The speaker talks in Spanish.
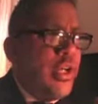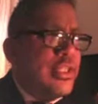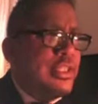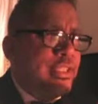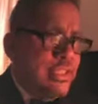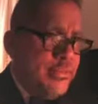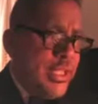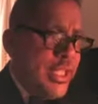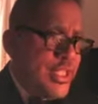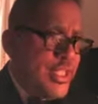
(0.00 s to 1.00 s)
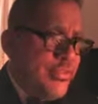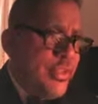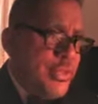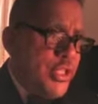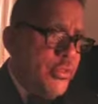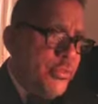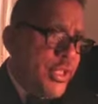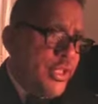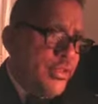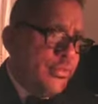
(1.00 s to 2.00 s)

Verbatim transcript: el sistema que lleva mi nombre